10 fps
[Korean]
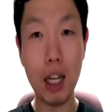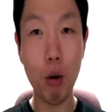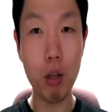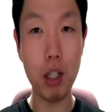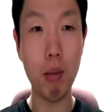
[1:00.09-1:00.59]

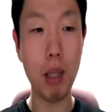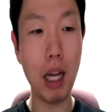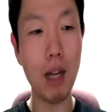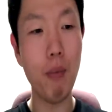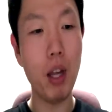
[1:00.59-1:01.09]
따라오셔야
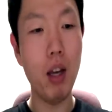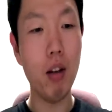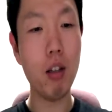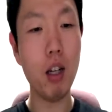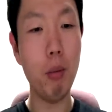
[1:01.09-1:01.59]
됩니다.
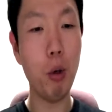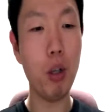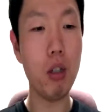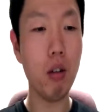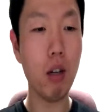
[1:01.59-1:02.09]
어쨌거나 뭐
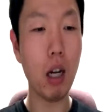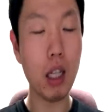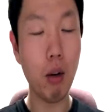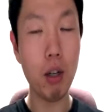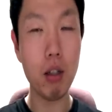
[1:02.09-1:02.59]
그래서
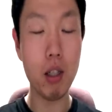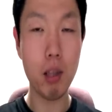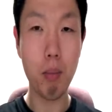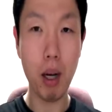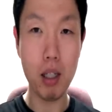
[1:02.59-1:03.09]
갔다 와서
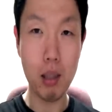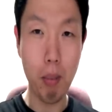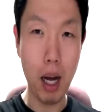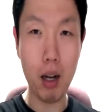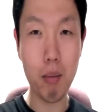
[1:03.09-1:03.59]
이제 바, 이제
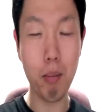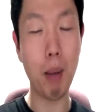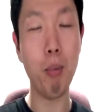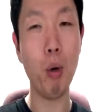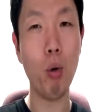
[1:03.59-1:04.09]
막
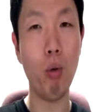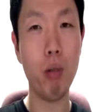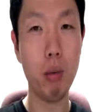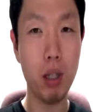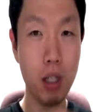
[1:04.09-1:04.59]
밥 먹고
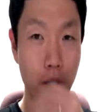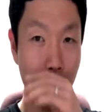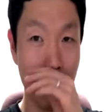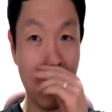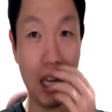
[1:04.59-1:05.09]
브브래
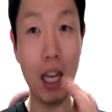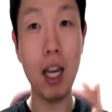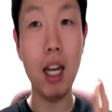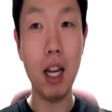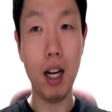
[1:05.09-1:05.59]
씻고 이렇게
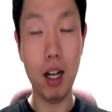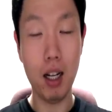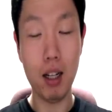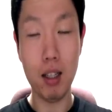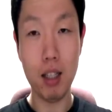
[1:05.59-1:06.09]

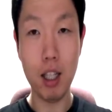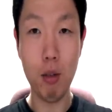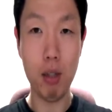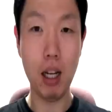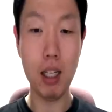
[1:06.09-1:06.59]
아, 찍기
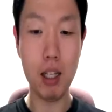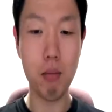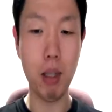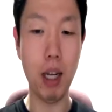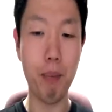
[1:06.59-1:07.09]
위해서
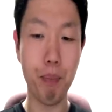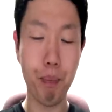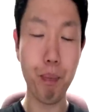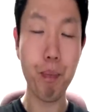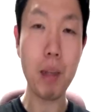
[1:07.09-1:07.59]
앉았습니다.
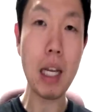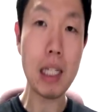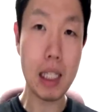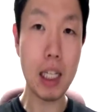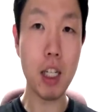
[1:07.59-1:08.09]

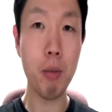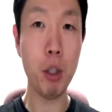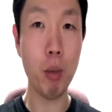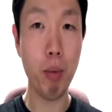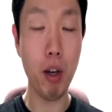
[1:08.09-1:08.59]
지난 시간에
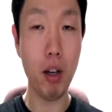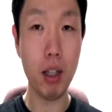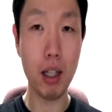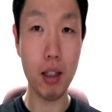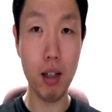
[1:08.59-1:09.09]
배웠던 표현
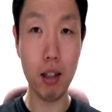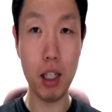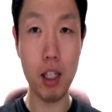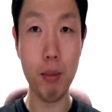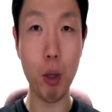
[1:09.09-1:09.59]
다들
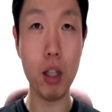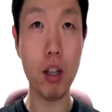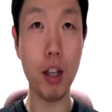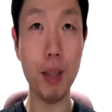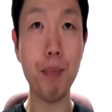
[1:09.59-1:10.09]
기억나시는지 모르겠어요.